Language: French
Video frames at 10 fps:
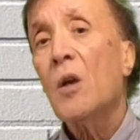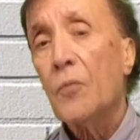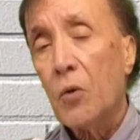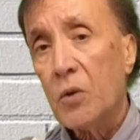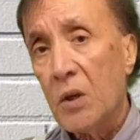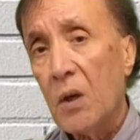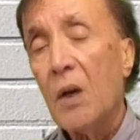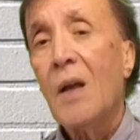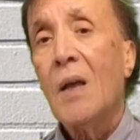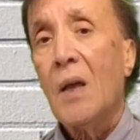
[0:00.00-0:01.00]
faut-il
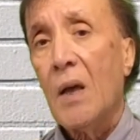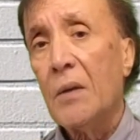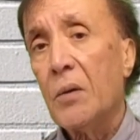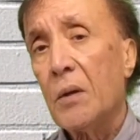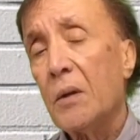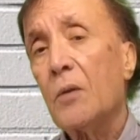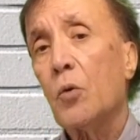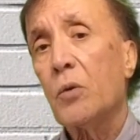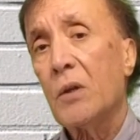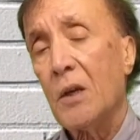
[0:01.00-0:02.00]
interdire
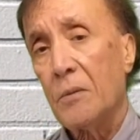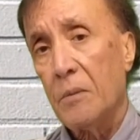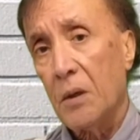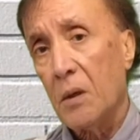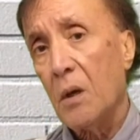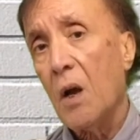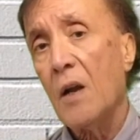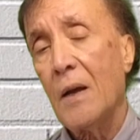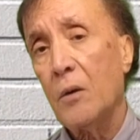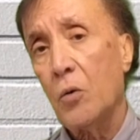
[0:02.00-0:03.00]
de servir
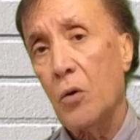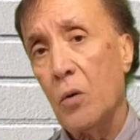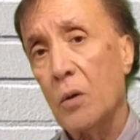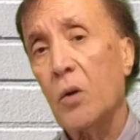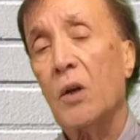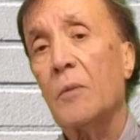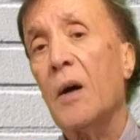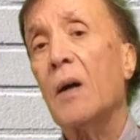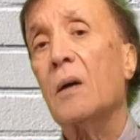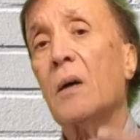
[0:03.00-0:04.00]
l'alcool dans les
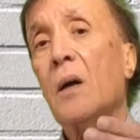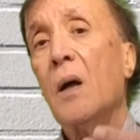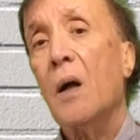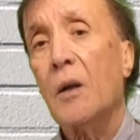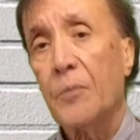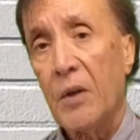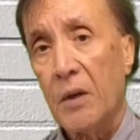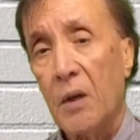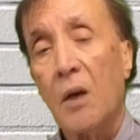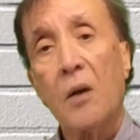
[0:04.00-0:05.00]
bars
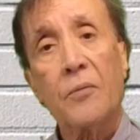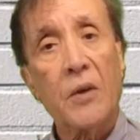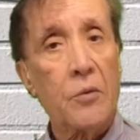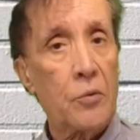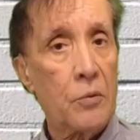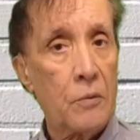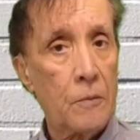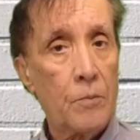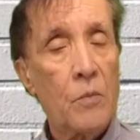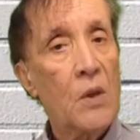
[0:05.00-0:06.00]
après 20 heures.
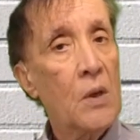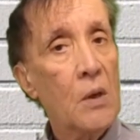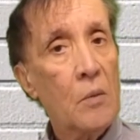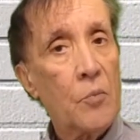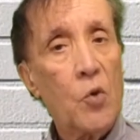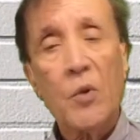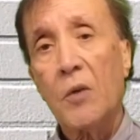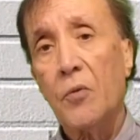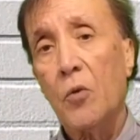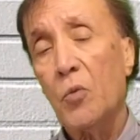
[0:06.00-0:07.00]
Première
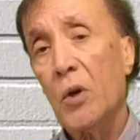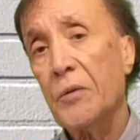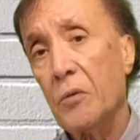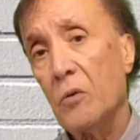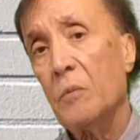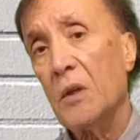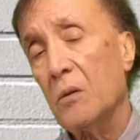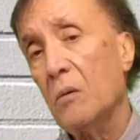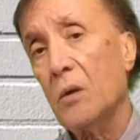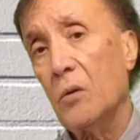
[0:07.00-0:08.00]
formulation,
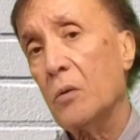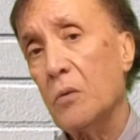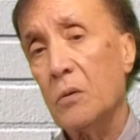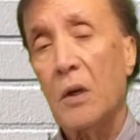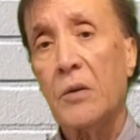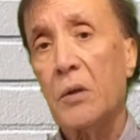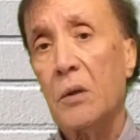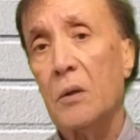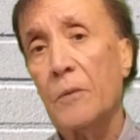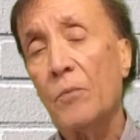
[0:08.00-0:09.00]
maintenant un autre sondage
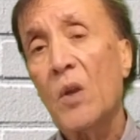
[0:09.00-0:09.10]
qui dit